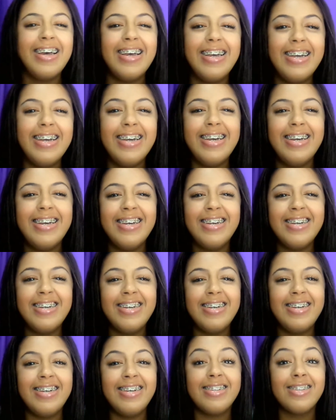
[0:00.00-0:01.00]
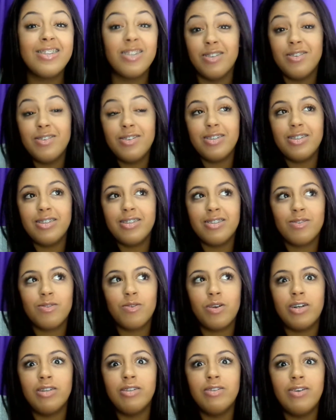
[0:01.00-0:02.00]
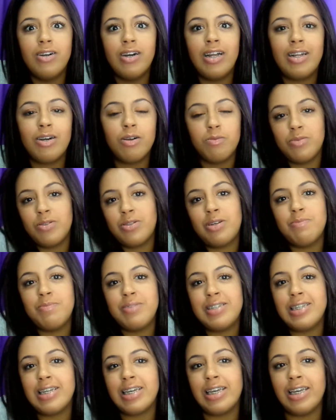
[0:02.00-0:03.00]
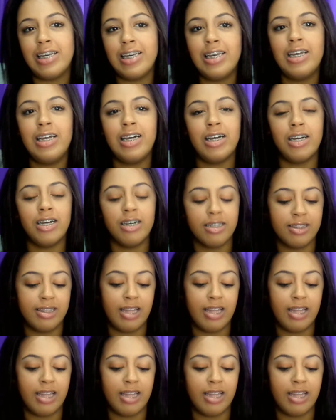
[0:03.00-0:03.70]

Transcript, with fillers: e tô, quando ela começou a me seguir e é,